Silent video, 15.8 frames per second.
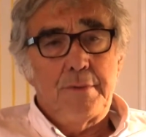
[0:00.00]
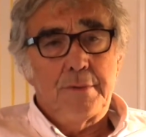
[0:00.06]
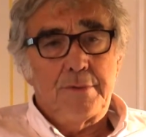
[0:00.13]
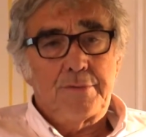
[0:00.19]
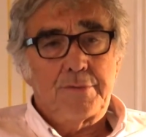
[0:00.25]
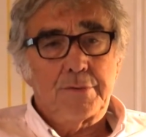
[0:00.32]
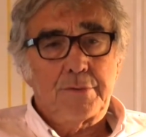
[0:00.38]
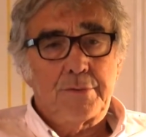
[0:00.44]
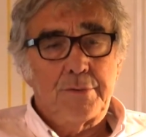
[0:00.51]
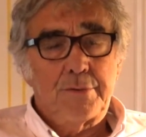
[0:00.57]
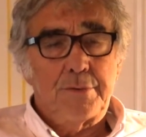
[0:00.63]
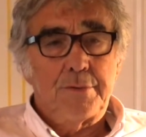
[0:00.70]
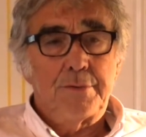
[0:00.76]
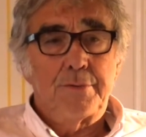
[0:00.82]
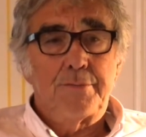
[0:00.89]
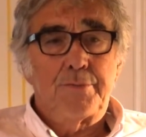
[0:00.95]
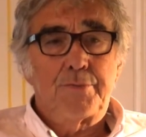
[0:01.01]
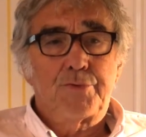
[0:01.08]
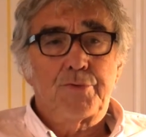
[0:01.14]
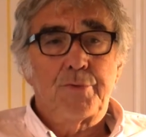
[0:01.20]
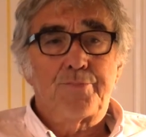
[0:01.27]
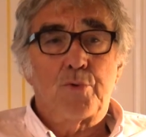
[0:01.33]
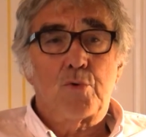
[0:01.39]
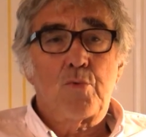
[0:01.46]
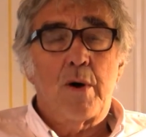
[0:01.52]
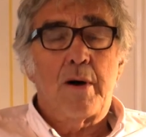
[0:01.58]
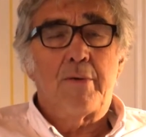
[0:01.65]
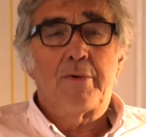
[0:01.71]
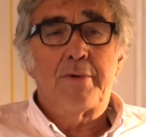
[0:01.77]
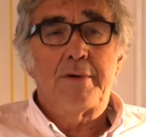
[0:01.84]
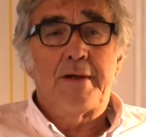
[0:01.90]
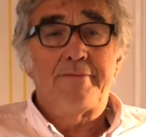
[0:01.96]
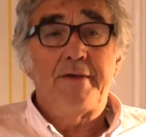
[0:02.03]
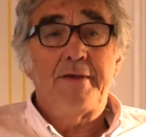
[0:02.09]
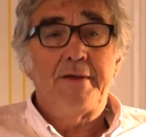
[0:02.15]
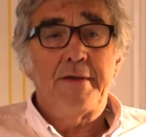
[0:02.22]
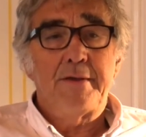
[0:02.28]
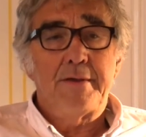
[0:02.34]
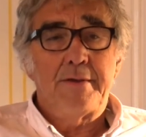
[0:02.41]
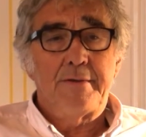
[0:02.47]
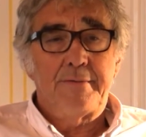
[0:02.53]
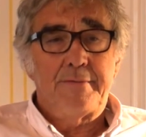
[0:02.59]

ce, que, ce pourquoi on l'avait